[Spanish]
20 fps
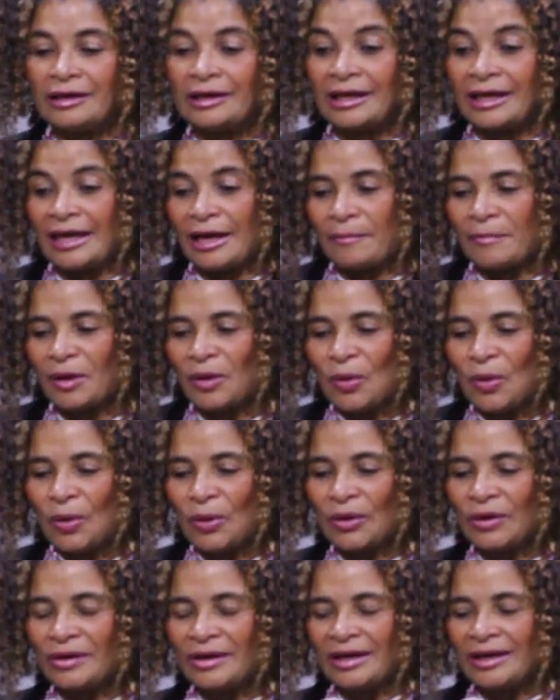y qué
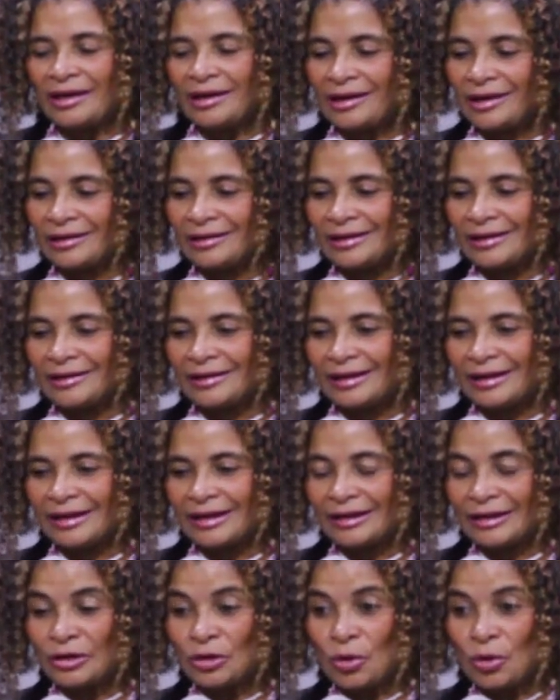mejor que tener,